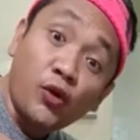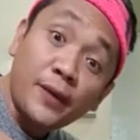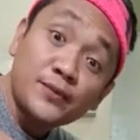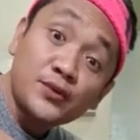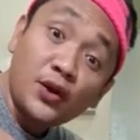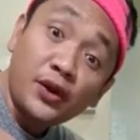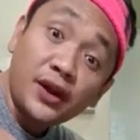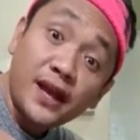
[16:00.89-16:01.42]
I'm
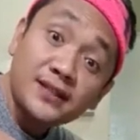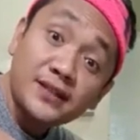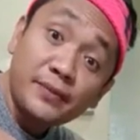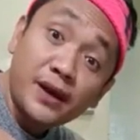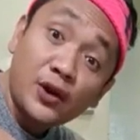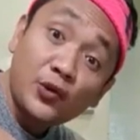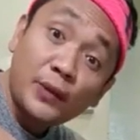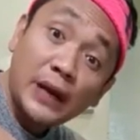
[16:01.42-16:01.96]
sorry ha sa
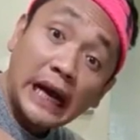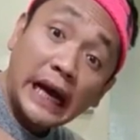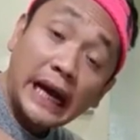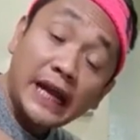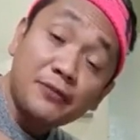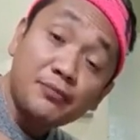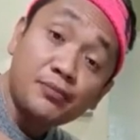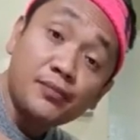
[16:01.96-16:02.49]
mga
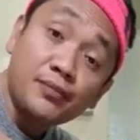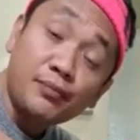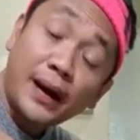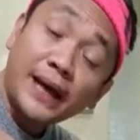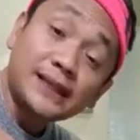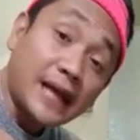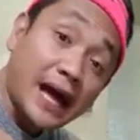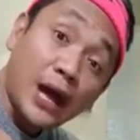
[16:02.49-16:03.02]
kumakain,
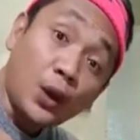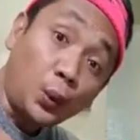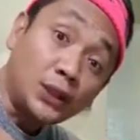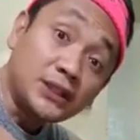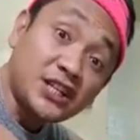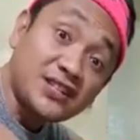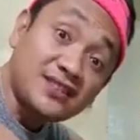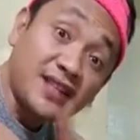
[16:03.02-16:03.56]
but I will
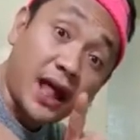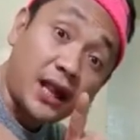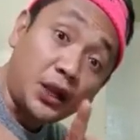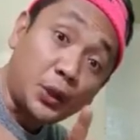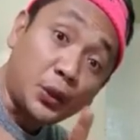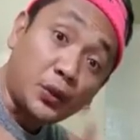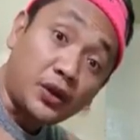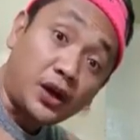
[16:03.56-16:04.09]
just tell
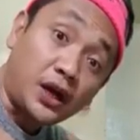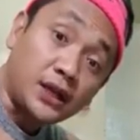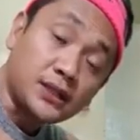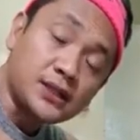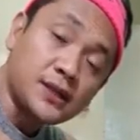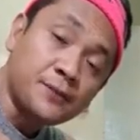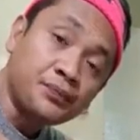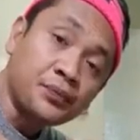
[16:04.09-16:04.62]
you
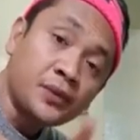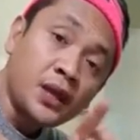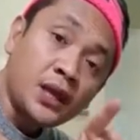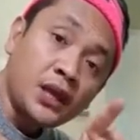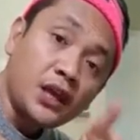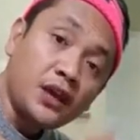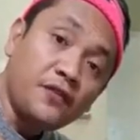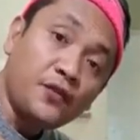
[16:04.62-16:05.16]
that
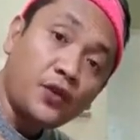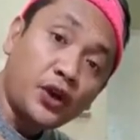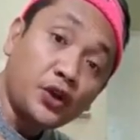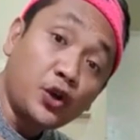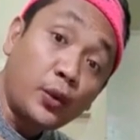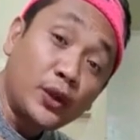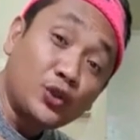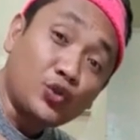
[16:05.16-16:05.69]
if you are
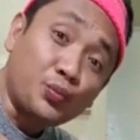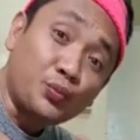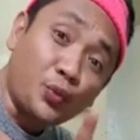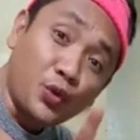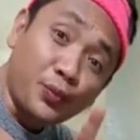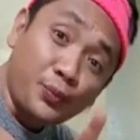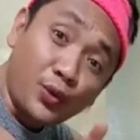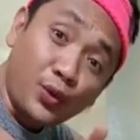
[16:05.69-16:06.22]
going to
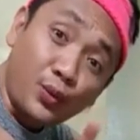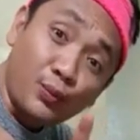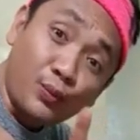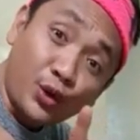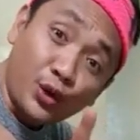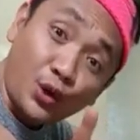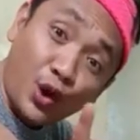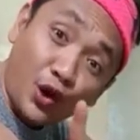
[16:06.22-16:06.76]
pupo
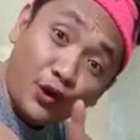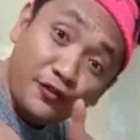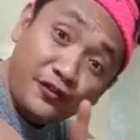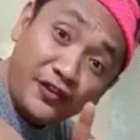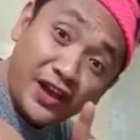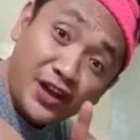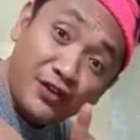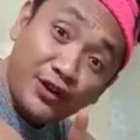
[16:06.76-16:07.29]
more
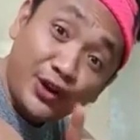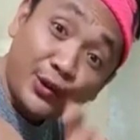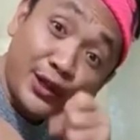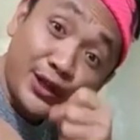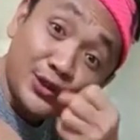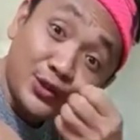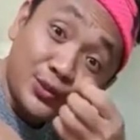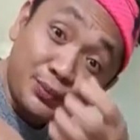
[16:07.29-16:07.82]
often, or
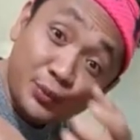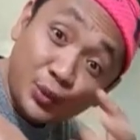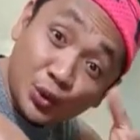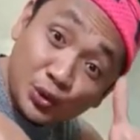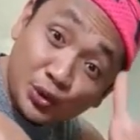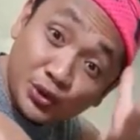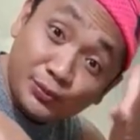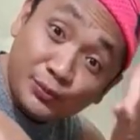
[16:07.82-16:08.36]
going to
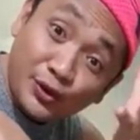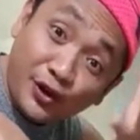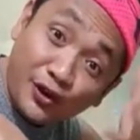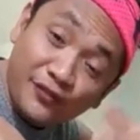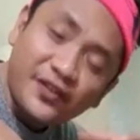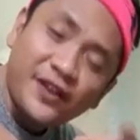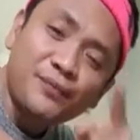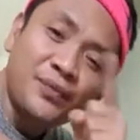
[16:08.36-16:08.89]
putot more
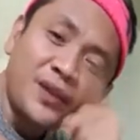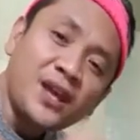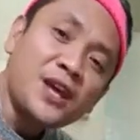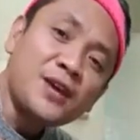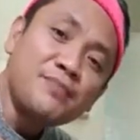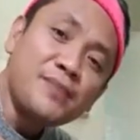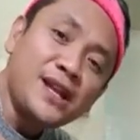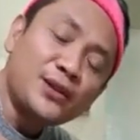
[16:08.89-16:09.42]
often,
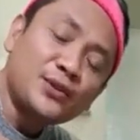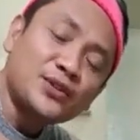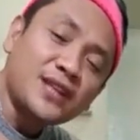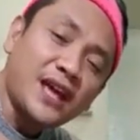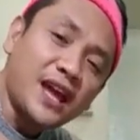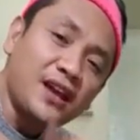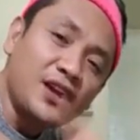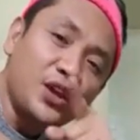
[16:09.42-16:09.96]
meaning to
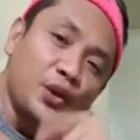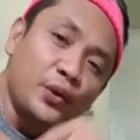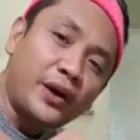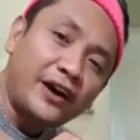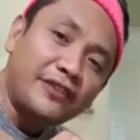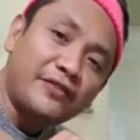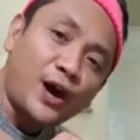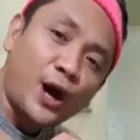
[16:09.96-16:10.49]
say, you
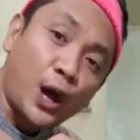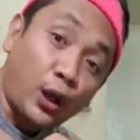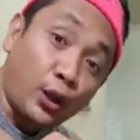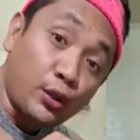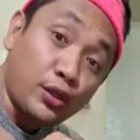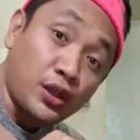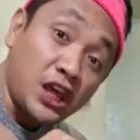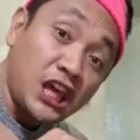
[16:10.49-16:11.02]
have a
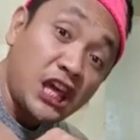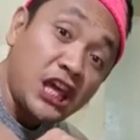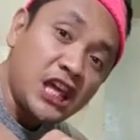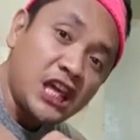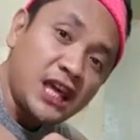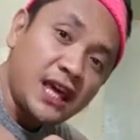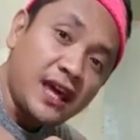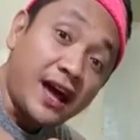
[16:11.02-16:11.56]
healthy
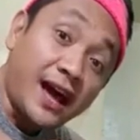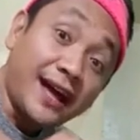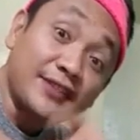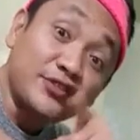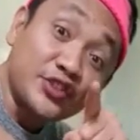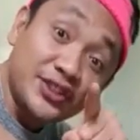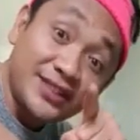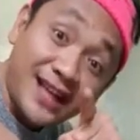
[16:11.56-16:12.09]

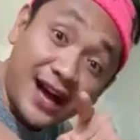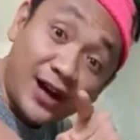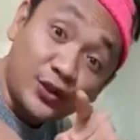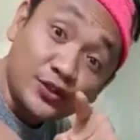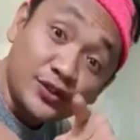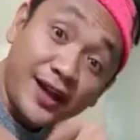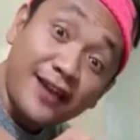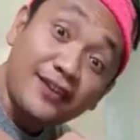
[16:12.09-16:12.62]
and
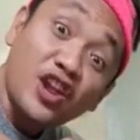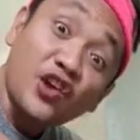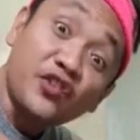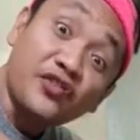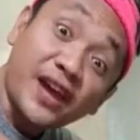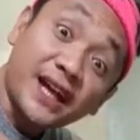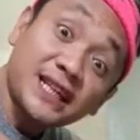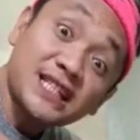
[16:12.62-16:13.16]
sound and
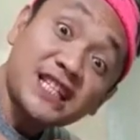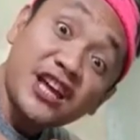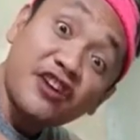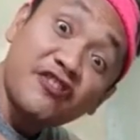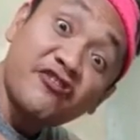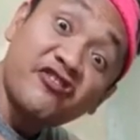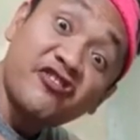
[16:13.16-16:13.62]
effective